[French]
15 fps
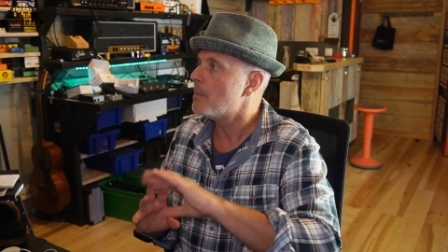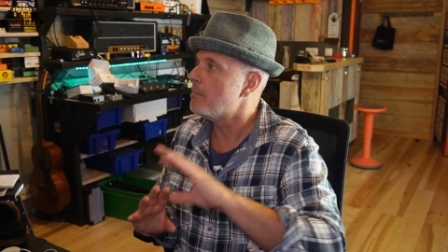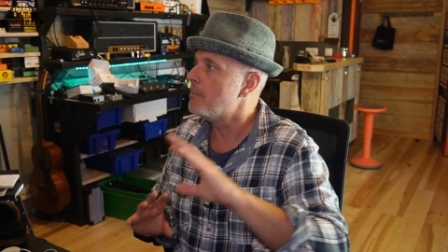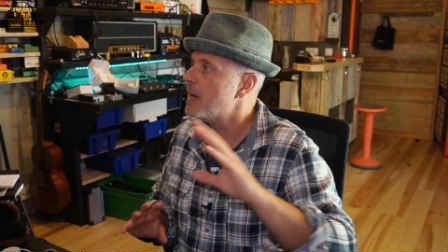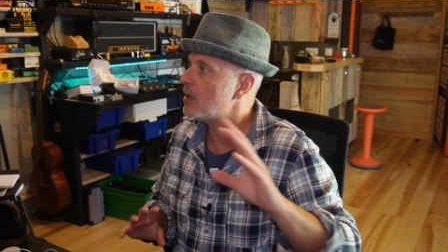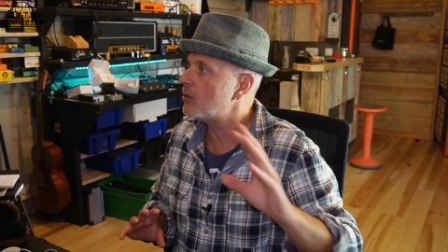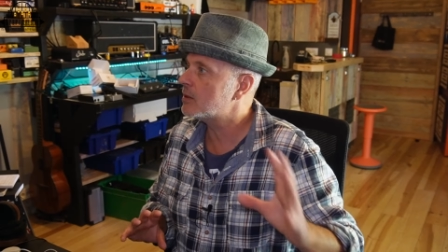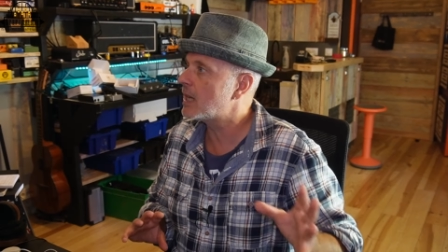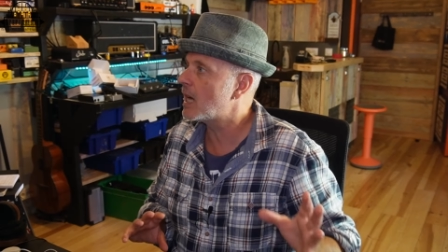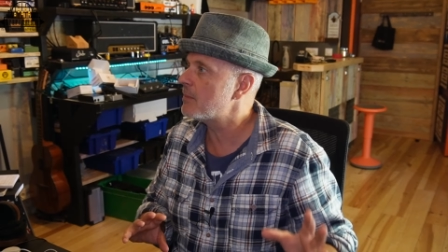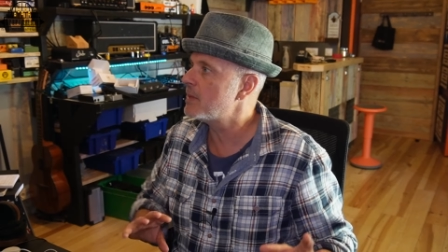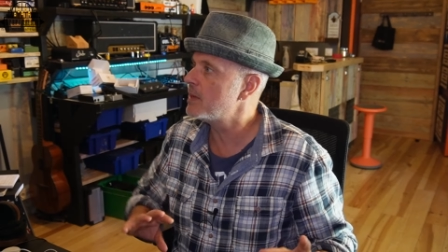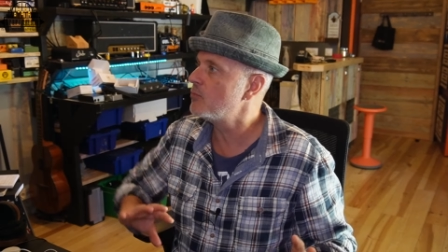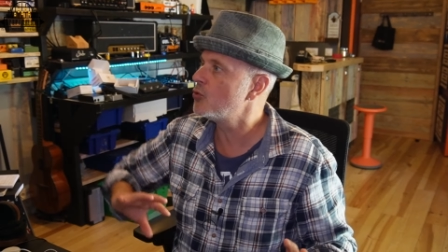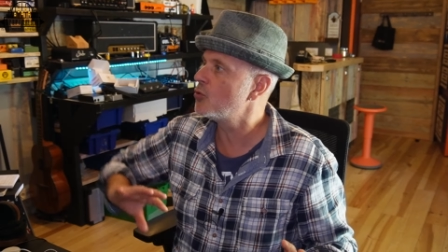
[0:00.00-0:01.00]
Melodyne
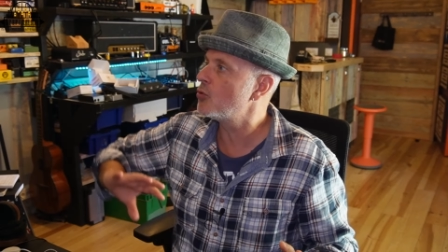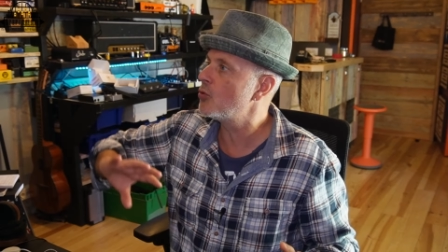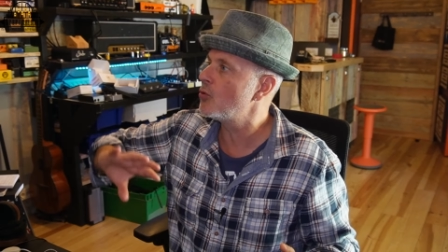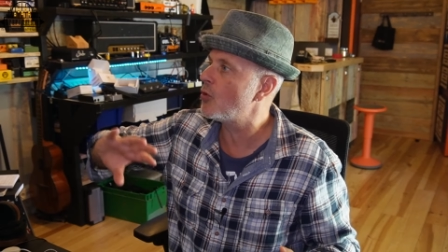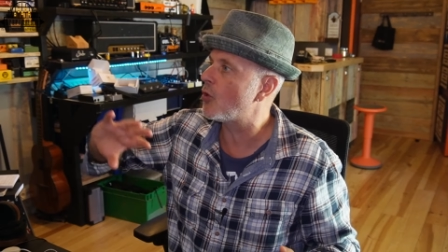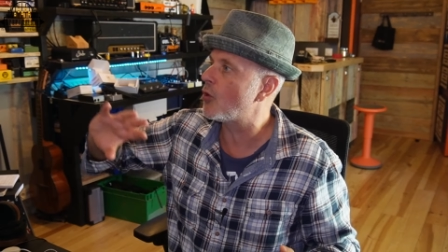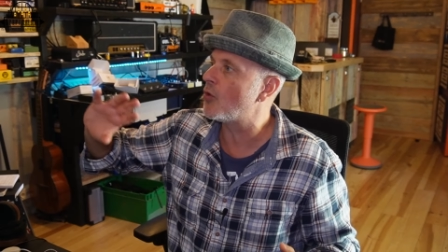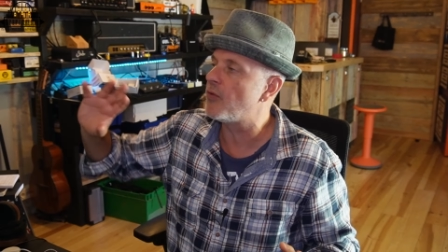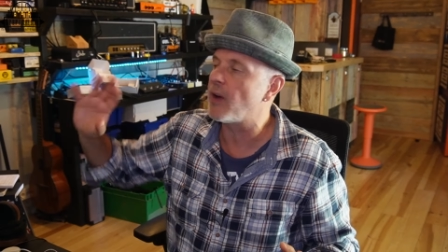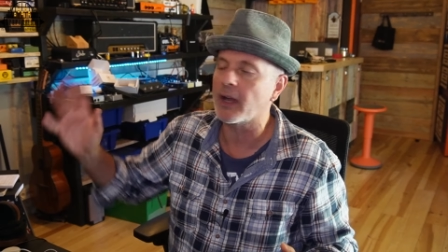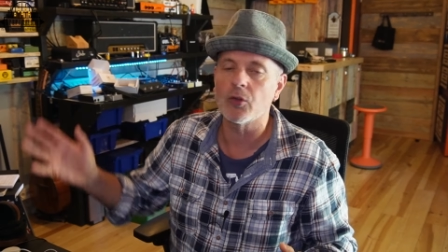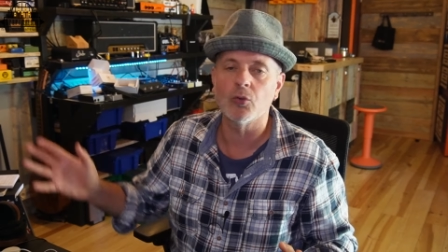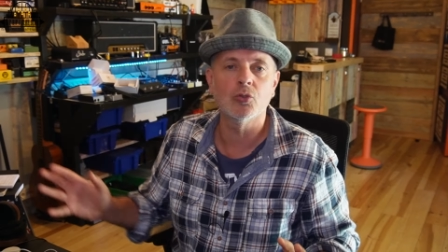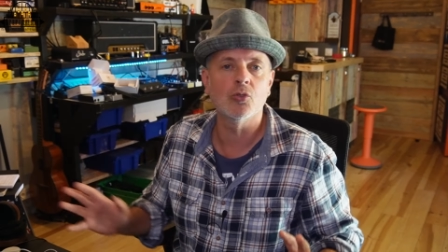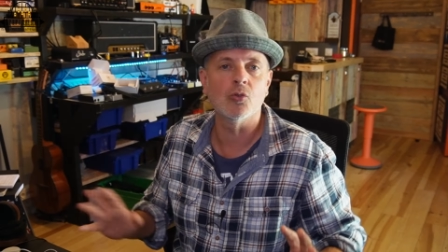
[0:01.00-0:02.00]
est mieux,
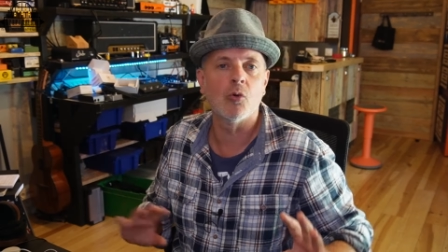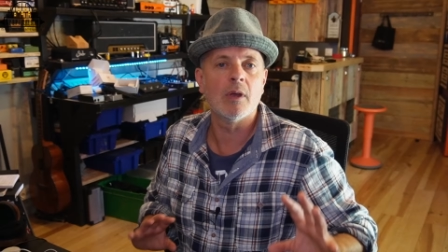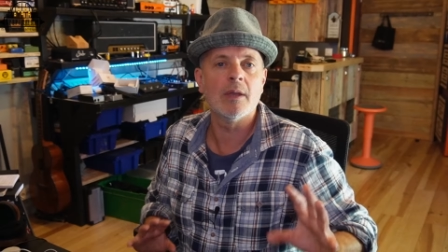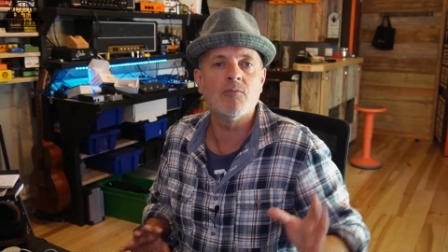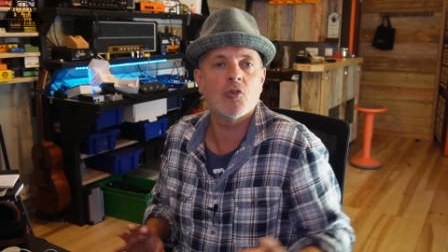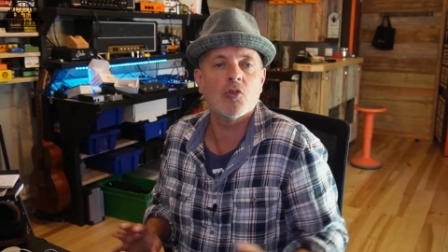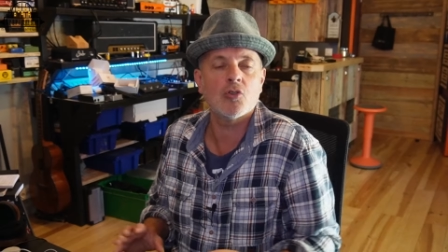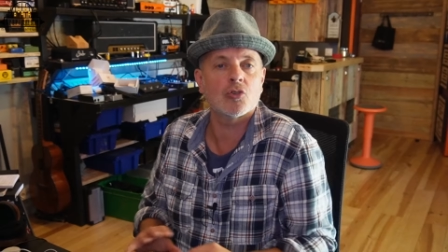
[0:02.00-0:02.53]
VariAudio Audio est mieux,